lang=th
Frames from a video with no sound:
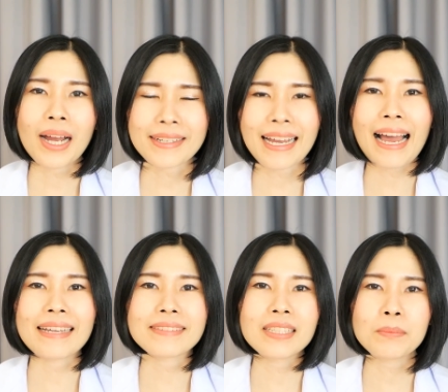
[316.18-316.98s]
อากา
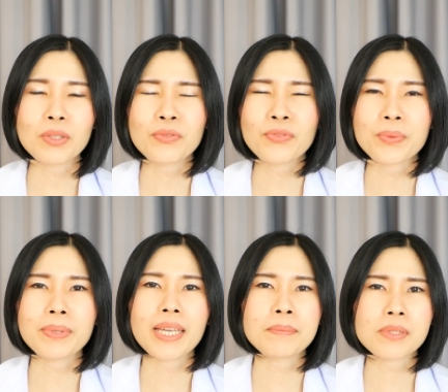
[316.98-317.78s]
ศที่มีฝุ่น
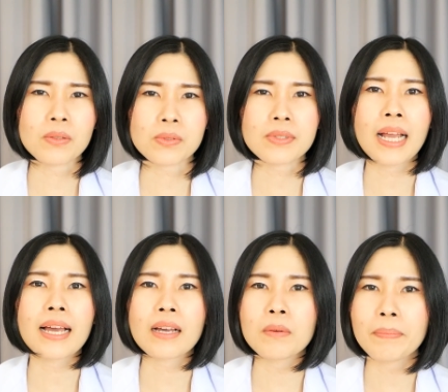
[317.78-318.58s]
PM
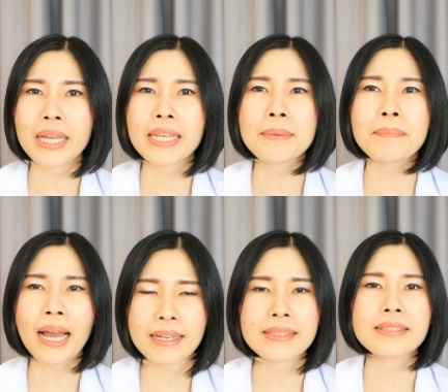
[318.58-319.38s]
2.5 เข้าไปได้
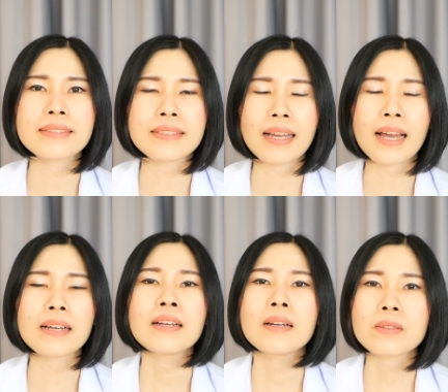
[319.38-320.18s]
มากขึ้นนะคะ
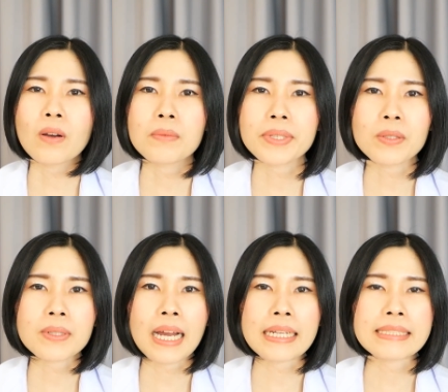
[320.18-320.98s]
ก็มีโอ
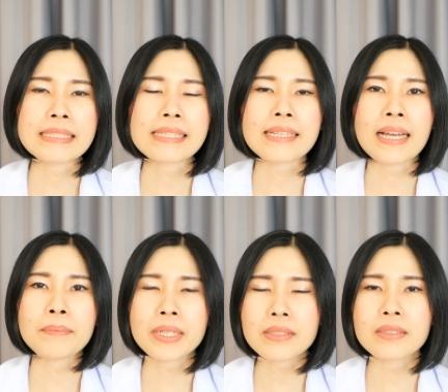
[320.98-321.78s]
กาสที่จะ
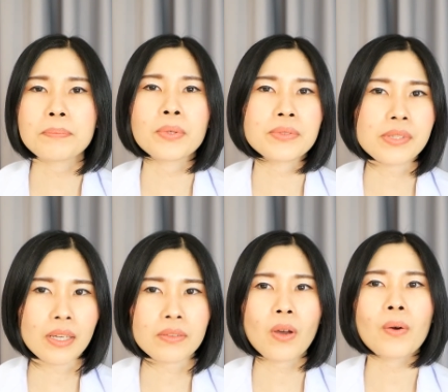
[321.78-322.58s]
ทำให้เกิดผล
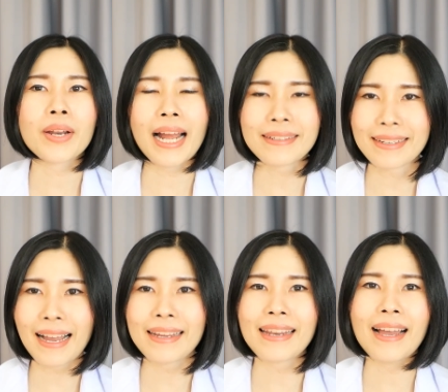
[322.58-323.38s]
เสียต่อร่าง
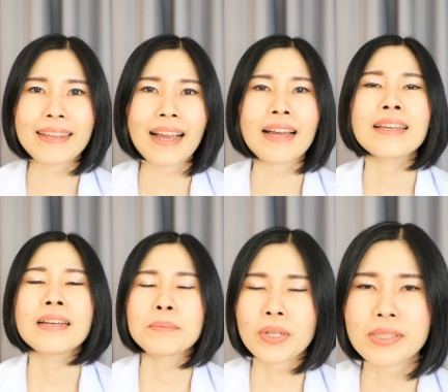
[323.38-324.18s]
กายได้ค่ะ
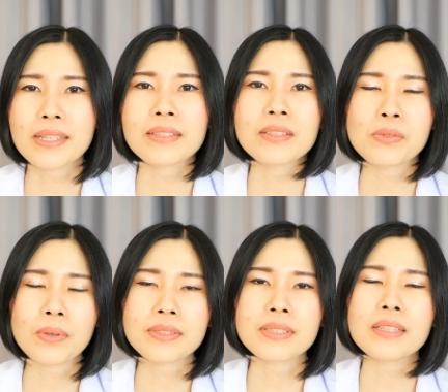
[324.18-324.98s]
เพราะฉะนั้นใน
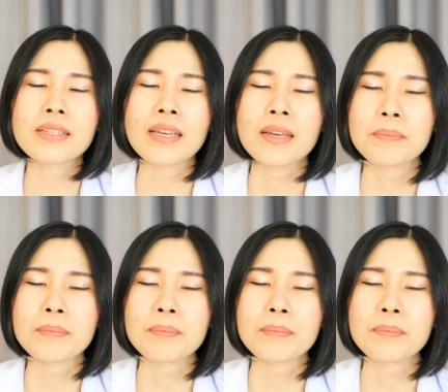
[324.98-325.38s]
ช่วงที่